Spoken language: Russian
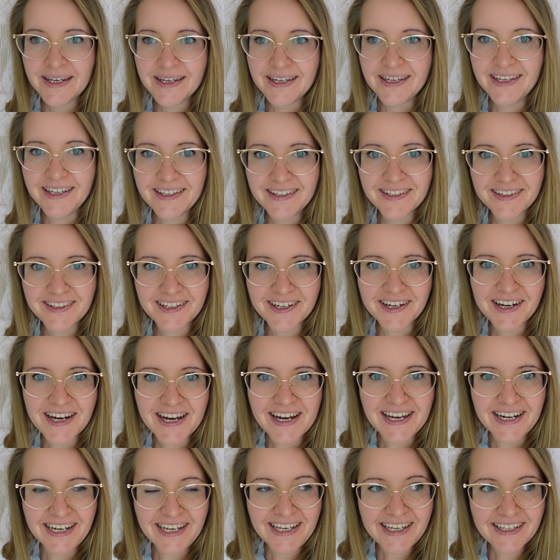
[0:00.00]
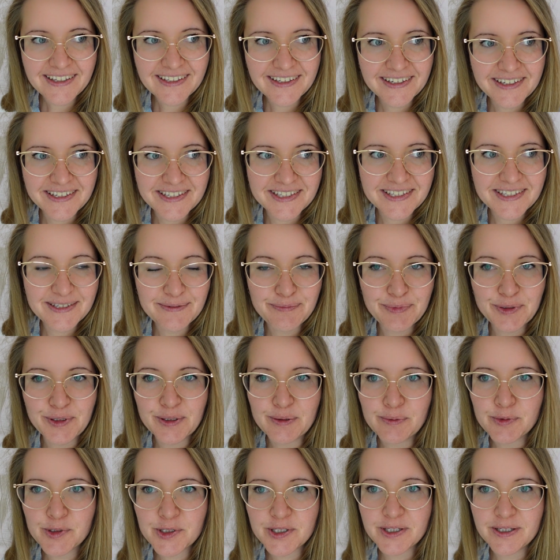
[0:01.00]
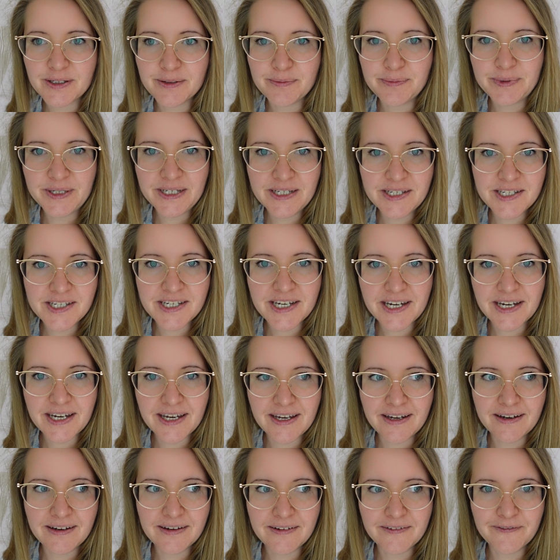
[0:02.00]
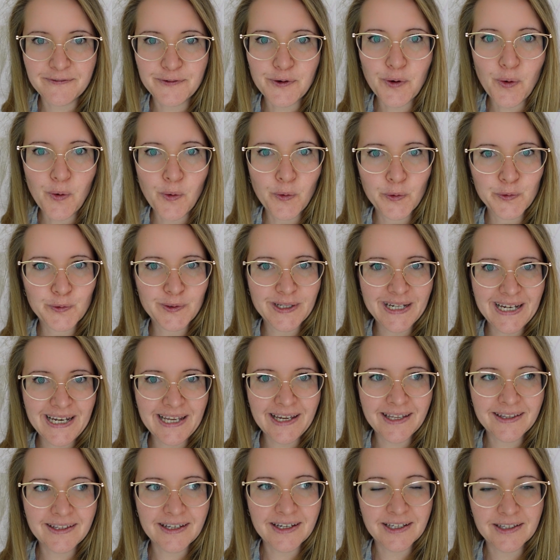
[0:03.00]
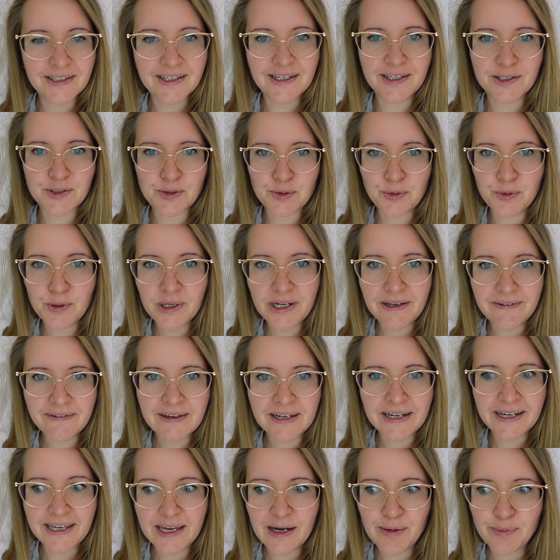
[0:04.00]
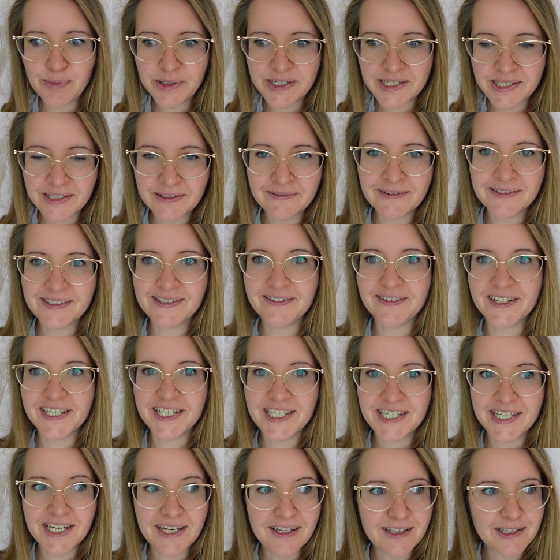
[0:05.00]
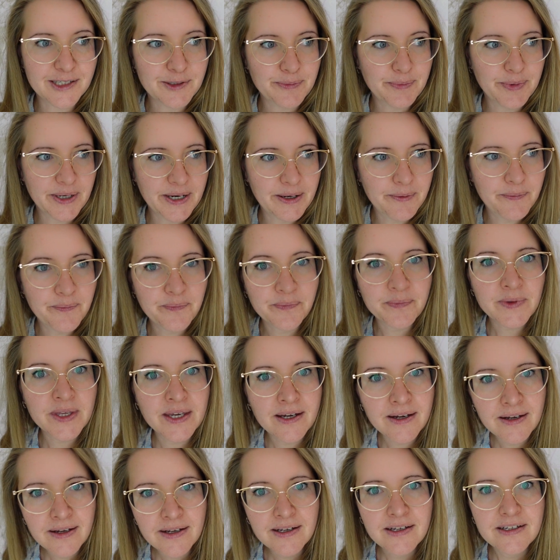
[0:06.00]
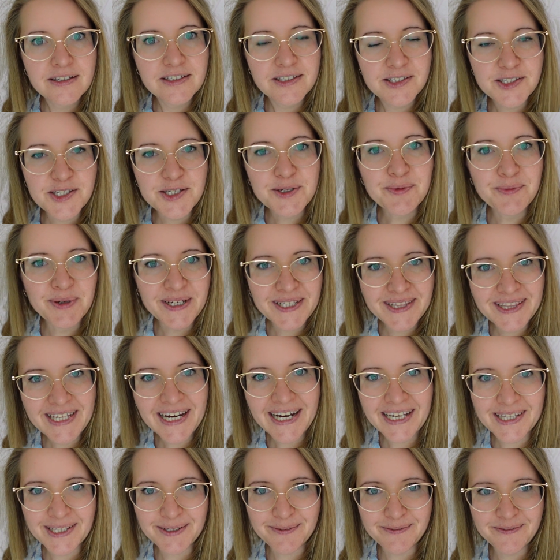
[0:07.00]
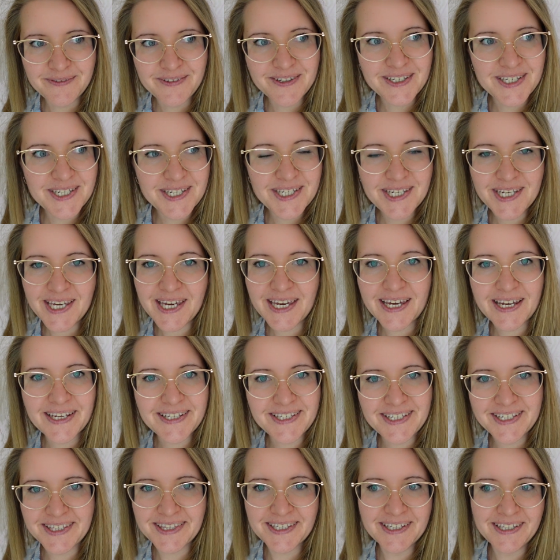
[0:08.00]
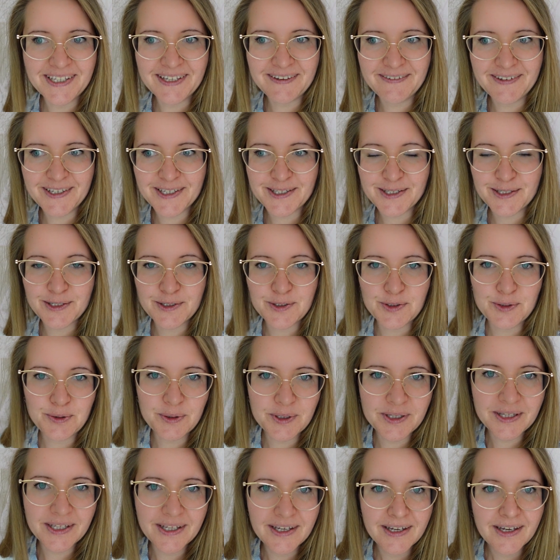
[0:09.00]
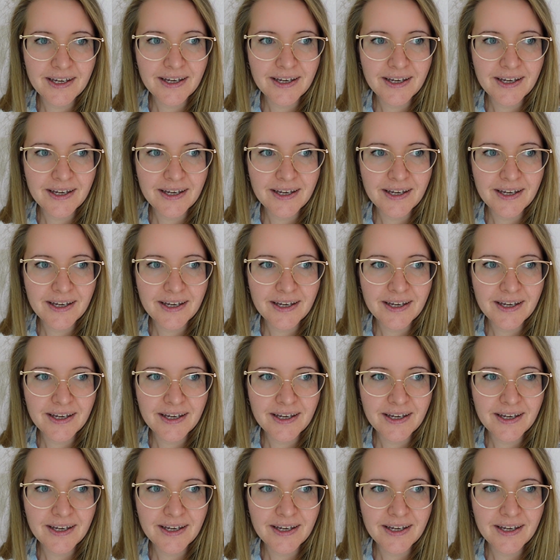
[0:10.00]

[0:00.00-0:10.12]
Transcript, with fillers: И это такая редкость, потому что приезжая в отлет от С. Оливера, я обычно возвращалась прям с чемоданом вещей, одетой на весь сезон.